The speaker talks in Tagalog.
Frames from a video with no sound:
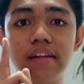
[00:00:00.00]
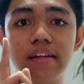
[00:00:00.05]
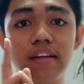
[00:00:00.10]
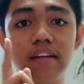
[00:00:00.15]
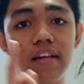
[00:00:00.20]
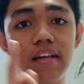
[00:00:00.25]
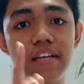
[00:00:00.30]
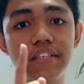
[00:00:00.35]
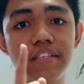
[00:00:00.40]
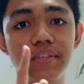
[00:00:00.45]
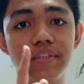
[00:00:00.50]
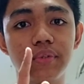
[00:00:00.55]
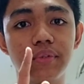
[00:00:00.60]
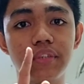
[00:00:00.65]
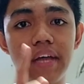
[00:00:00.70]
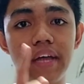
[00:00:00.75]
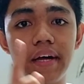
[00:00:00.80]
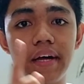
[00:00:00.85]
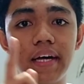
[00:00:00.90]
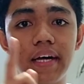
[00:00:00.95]
Kaklase ko
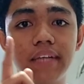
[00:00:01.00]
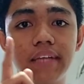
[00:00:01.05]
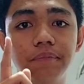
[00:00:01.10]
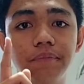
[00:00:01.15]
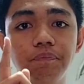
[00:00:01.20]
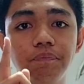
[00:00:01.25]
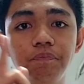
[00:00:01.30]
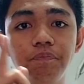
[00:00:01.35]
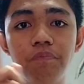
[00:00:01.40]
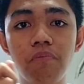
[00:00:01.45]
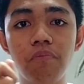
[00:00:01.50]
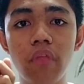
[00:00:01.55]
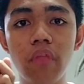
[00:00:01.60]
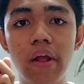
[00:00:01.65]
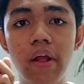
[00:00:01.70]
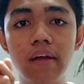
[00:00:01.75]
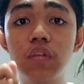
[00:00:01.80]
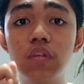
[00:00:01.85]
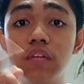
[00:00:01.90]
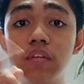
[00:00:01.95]
siya at
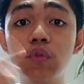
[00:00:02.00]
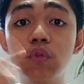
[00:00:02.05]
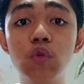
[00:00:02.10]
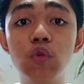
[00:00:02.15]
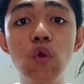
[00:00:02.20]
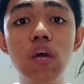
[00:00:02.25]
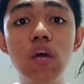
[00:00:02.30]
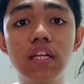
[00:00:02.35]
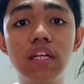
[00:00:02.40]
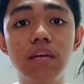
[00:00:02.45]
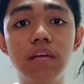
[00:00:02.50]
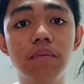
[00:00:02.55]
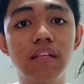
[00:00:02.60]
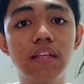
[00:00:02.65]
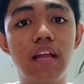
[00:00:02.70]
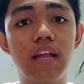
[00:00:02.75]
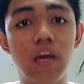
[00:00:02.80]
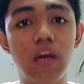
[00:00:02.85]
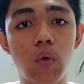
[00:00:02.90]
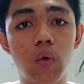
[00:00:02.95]
nagtutulungan kaming
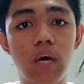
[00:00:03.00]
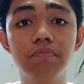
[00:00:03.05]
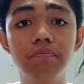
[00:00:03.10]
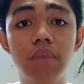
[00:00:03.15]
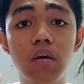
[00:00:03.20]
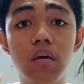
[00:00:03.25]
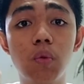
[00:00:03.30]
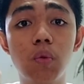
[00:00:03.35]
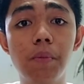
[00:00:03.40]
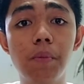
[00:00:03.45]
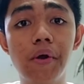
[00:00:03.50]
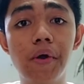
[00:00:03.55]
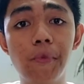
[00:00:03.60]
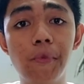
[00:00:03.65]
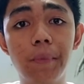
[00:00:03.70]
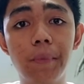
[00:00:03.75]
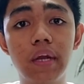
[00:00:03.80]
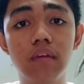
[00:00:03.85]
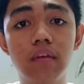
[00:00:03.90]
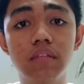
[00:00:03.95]
dalawa. Bago-bago
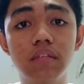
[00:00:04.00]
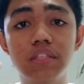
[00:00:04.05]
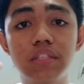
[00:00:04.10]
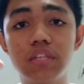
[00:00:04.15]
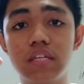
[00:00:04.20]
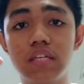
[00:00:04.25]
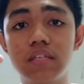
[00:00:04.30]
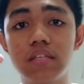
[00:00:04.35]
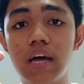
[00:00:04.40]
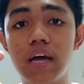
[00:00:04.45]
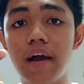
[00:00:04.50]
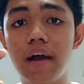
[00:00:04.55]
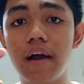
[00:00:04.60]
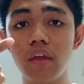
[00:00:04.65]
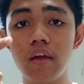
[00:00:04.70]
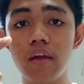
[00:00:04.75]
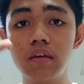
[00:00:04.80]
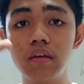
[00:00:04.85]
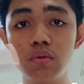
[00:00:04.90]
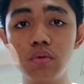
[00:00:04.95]
pa lang din siya sa
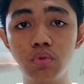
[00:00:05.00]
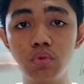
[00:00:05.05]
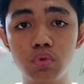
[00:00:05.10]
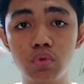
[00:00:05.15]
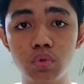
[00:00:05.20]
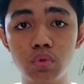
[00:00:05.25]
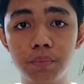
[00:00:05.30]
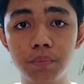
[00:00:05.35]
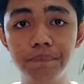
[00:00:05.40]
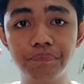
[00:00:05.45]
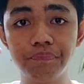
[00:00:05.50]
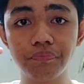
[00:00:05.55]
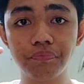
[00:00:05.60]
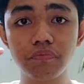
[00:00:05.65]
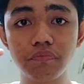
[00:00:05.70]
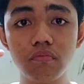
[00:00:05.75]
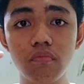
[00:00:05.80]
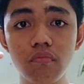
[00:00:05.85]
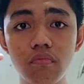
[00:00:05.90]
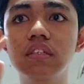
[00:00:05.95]
YouTube.
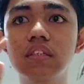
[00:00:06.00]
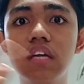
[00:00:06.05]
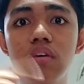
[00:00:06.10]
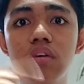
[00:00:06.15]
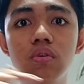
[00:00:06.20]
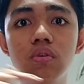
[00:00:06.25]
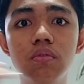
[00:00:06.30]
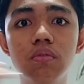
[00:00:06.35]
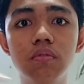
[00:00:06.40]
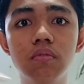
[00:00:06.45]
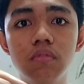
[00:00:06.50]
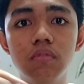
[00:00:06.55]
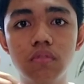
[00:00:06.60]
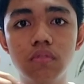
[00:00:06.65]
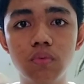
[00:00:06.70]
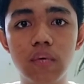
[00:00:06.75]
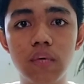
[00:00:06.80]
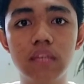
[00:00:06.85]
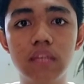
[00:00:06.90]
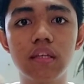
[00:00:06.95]

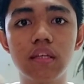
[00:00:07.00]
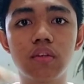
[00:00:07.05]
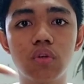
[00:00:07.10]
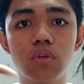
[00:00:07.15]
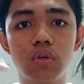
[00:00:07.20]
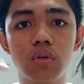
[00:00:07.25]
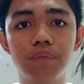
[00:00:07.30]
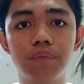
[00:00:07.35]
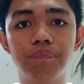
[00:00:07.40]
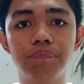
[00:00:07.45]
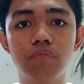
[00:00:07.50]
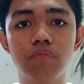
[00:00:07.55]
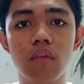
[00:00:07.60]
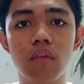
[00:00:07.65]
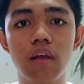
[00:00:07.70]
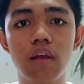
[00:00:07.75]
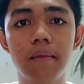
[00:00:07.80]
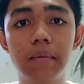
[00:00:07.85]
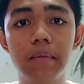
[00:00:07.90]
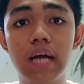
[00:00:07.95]
Ngayong week na to,
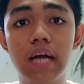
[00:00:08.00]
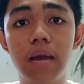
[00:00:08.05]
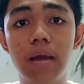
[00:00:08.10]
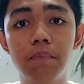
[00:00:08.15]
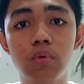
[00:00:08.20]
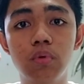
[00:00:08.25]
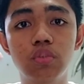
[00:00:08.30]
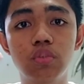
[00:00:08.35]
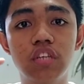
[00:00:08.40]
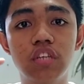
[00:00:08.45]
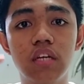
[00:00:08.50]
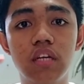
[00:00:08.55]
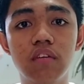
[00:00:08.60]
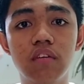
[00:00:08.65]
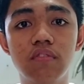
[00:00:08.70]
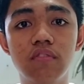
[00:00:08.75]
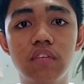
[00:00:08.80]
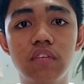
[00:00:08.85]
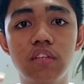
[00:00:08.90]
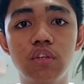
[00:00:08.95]
mag-upload siya
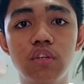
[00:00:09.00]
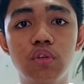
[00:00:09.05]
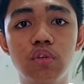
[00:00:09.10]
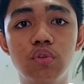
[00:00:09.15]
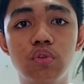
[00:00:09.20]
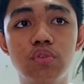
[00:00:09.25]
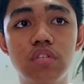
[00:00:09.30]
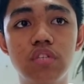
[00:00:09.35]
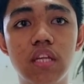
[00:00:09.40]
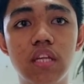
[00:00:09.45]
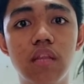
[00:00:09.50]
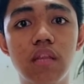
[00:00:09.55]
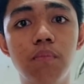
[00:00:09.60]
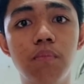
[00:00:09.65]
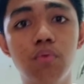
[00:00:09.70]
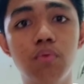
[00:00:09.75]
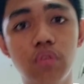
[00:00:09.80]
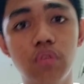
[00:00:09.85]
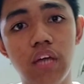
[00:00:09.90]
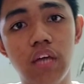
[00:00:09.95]
ng video dun sa
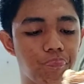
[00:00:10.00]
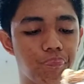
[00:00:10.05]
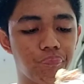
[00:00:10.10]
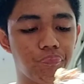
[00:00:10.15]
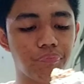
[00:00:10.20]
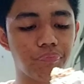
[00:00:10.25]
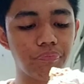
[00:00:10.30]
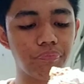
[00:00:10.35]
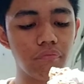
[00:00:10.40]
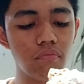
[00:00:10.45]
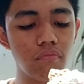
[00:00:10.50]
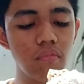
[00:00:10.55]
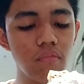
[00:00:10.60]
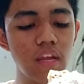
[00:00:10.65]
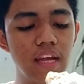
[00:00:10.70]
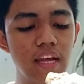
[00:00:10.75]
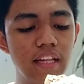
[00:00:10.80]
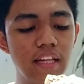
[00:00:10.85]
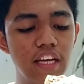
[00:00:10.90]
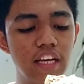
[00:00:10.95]
debut niya.
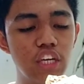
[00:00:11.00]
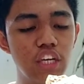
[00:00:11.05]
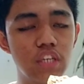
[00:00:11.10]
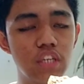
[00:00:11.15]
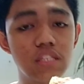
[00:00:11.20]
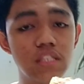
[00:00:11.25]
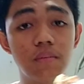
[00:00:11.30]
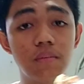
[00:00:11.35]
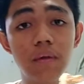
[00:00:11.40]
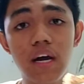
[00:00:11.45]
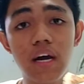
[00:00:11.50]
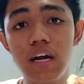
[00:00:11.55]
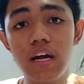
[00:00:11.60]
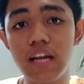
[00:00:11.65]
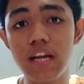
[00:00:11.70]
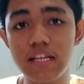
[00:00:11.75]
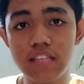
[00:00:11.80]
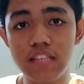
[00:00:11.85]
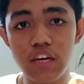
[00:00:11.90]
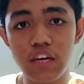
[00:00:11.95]
And ayun, sa mga
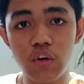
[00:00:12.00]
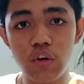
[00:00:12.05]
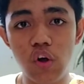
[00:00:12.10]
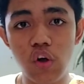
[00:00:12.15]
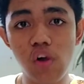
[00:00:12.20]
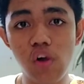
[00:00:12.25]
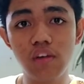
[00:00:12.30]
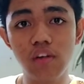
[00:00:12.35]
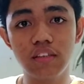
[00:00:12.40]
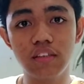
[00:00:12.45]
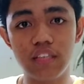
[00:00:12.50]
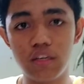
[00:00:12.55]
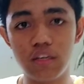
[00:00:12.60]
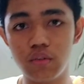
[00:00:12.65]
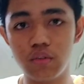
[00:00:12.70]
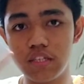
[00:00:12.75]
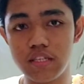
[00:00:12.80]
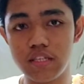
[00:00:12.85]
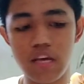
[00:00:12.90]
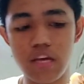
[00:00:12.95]
klase ko,
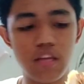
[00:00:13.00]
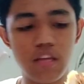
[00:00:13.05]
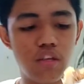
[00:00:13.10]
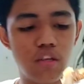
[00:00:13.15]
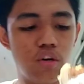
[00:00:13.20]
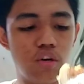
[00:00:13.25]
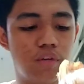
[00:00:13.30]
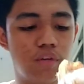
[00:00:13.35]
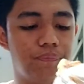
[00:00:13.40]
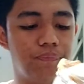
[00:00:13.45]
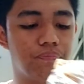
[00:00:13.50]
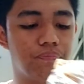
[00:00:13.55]
hello din sa inyo.